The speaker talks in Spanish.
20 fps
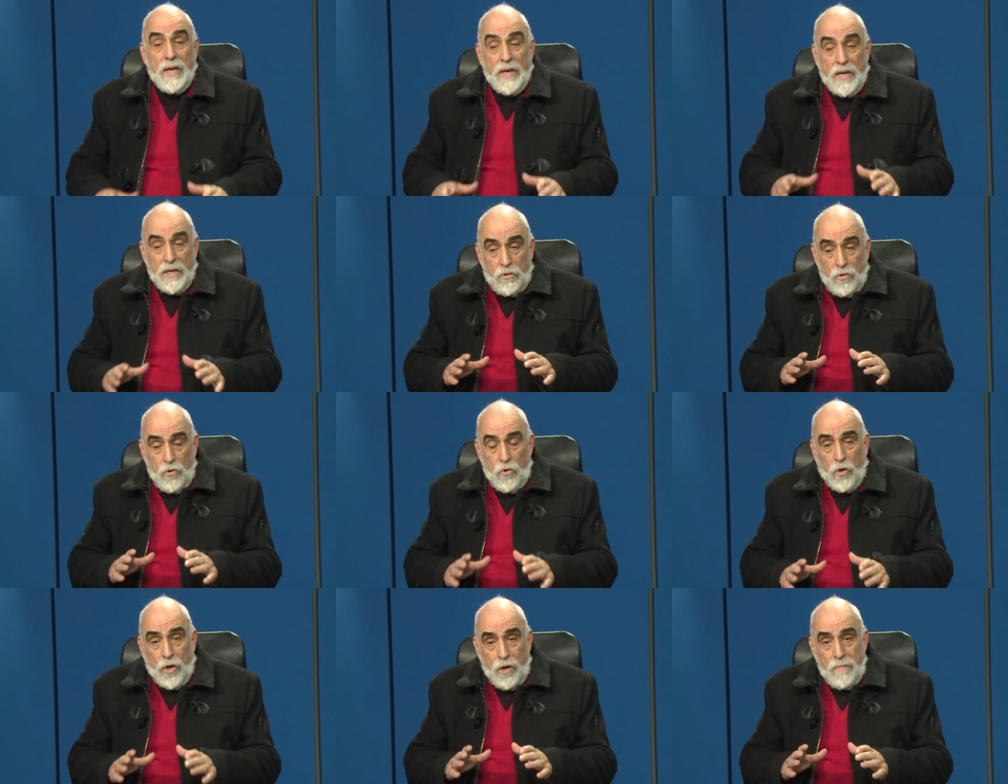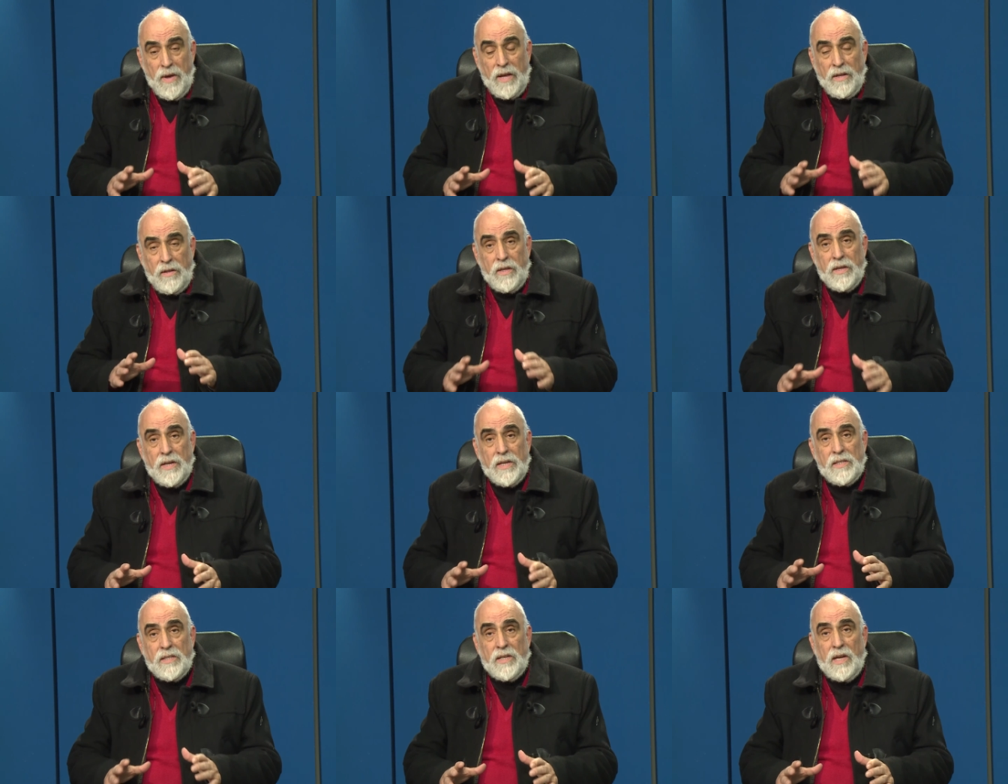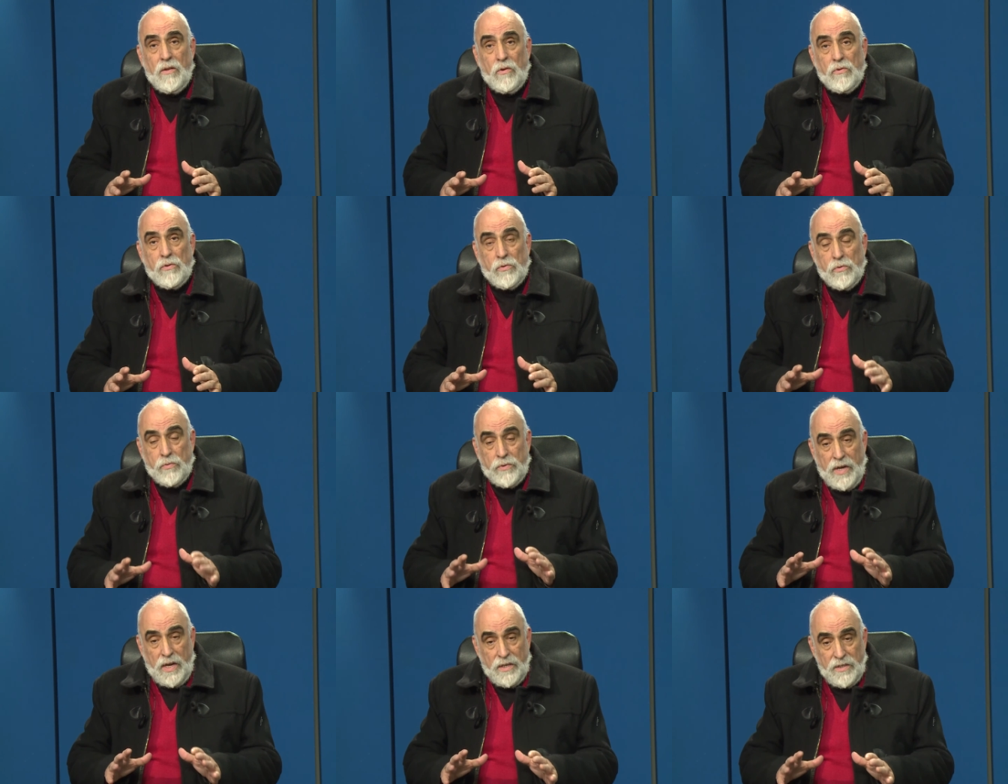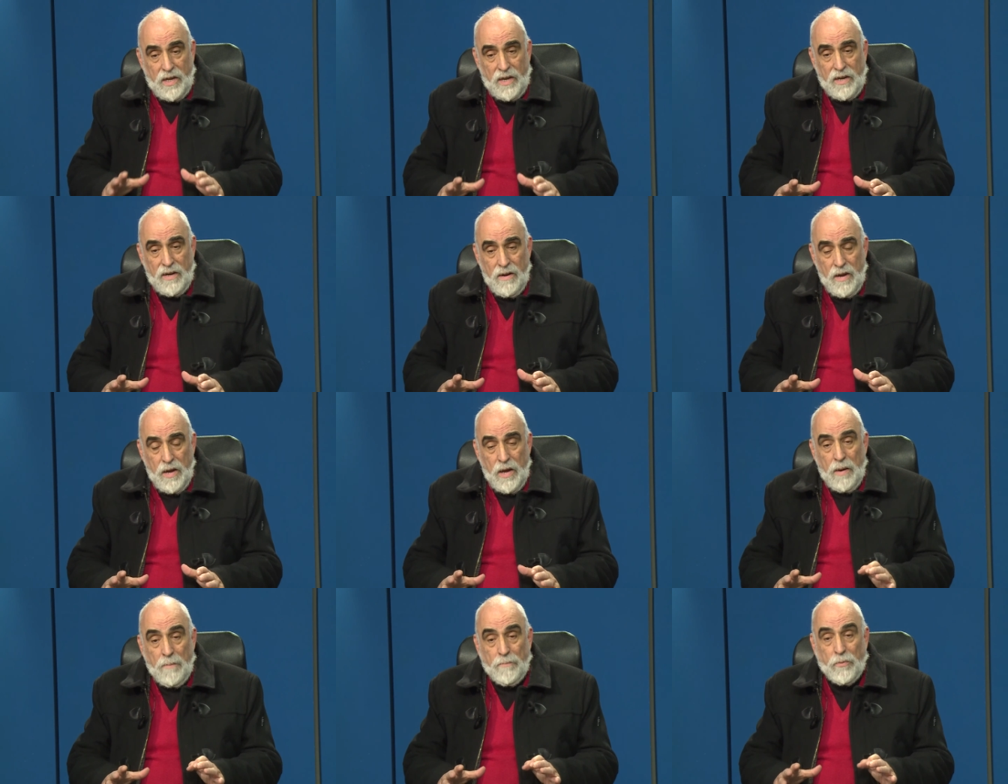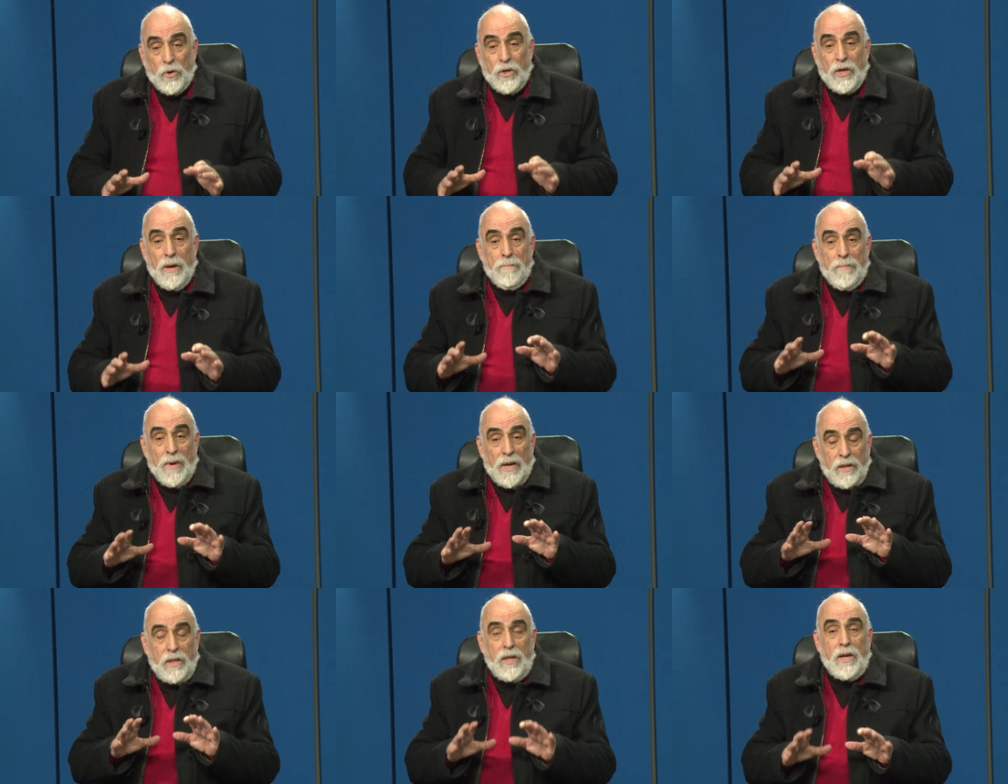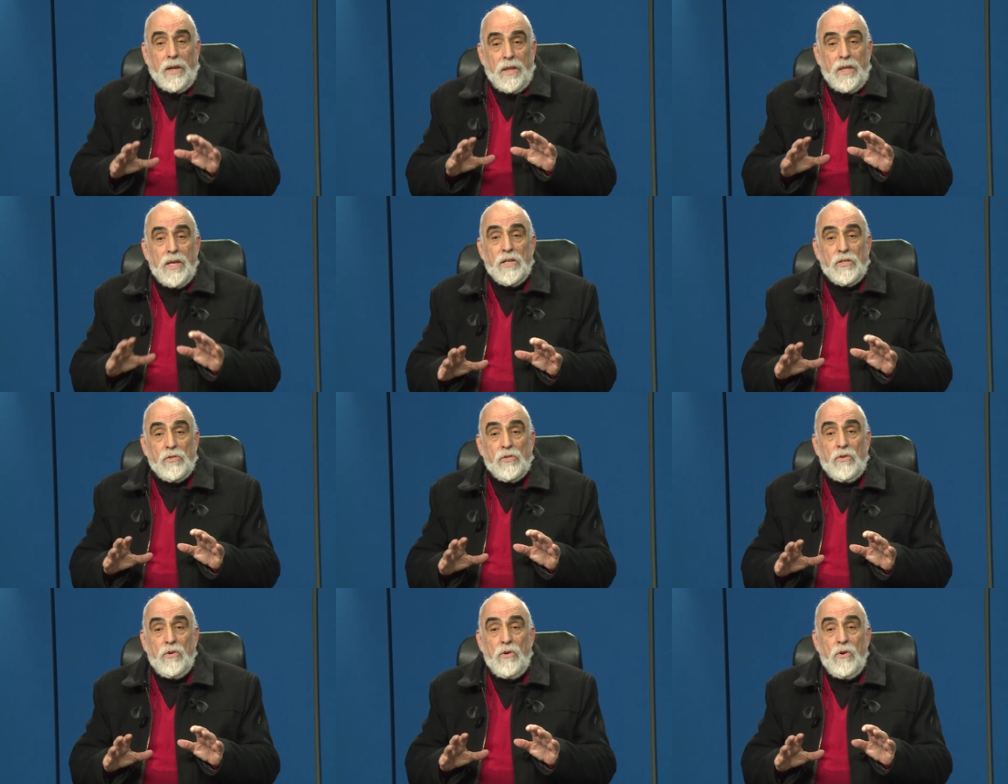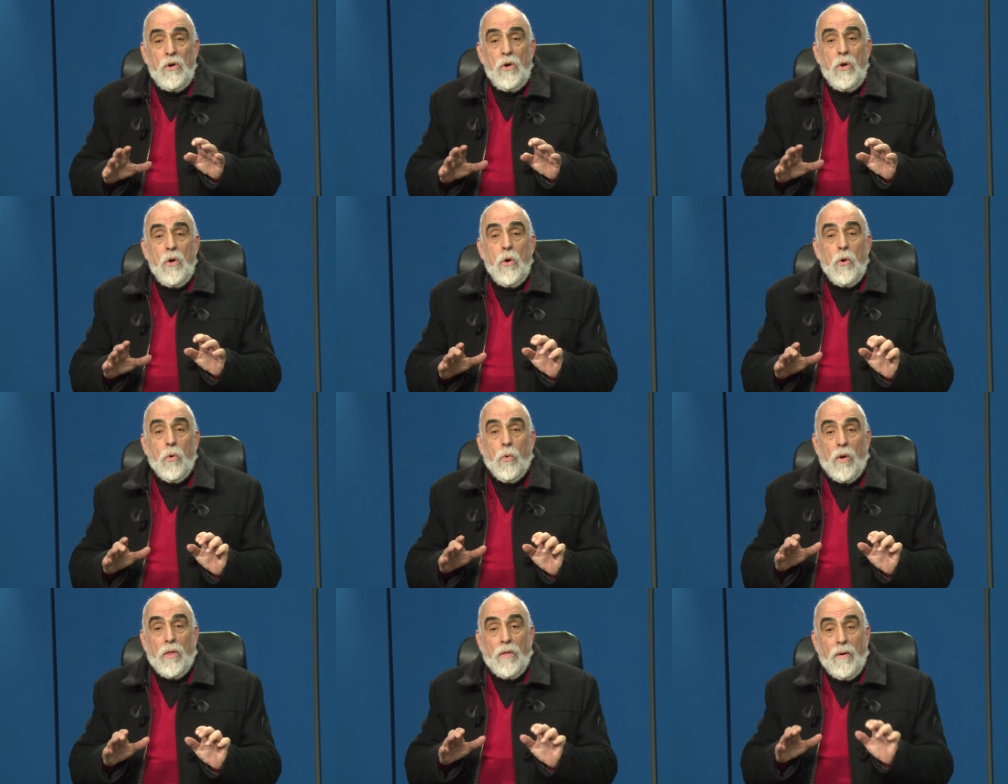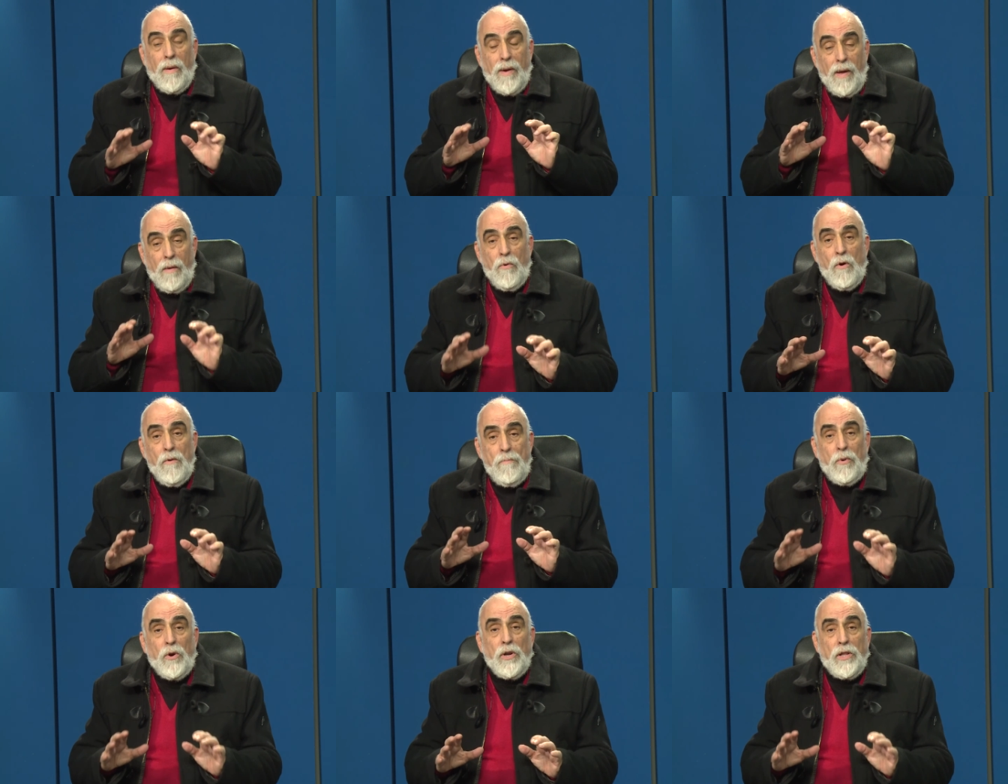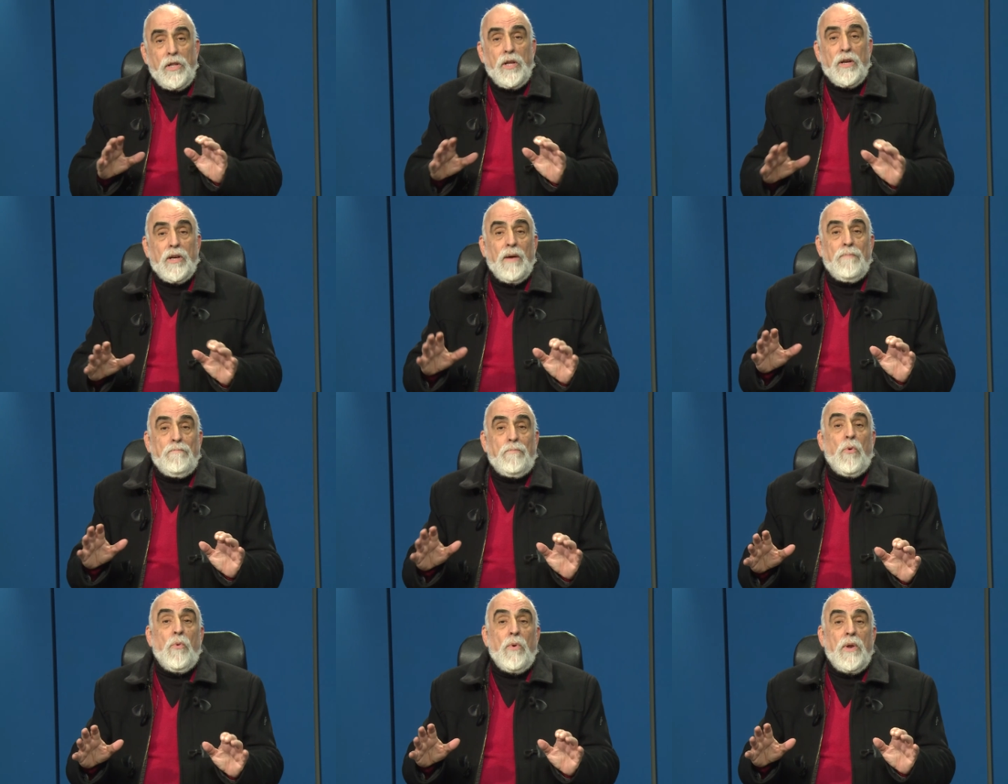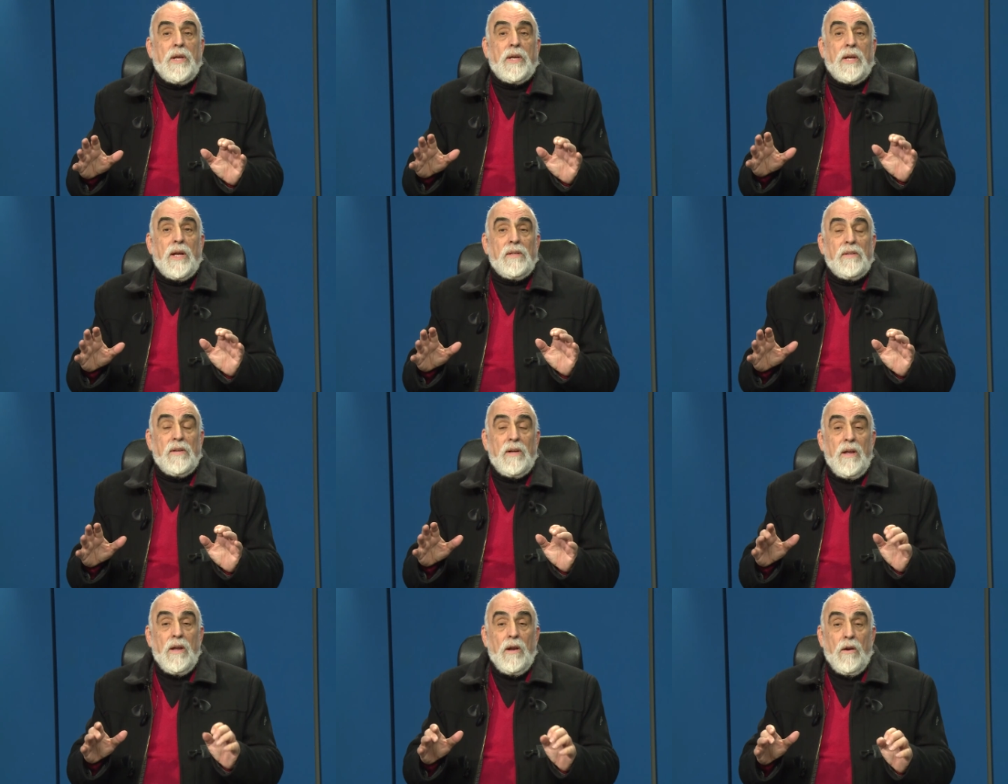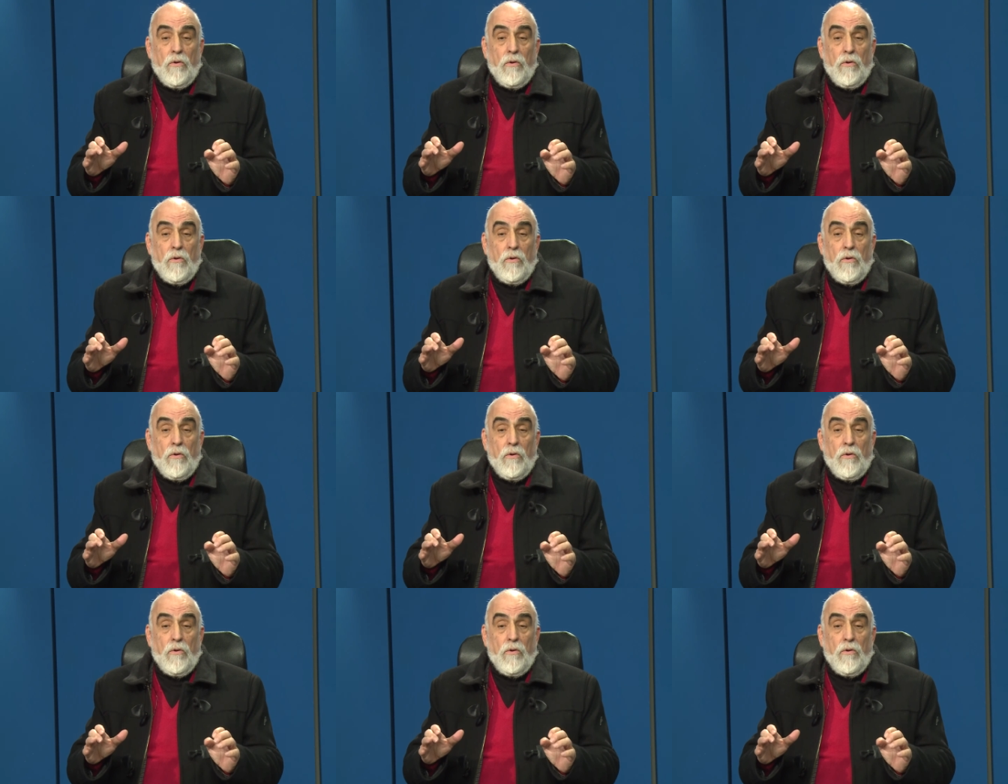Esto es lo que me ha interesado subrayar, porque a partir de eso, cuando hablamos de políticas públicas,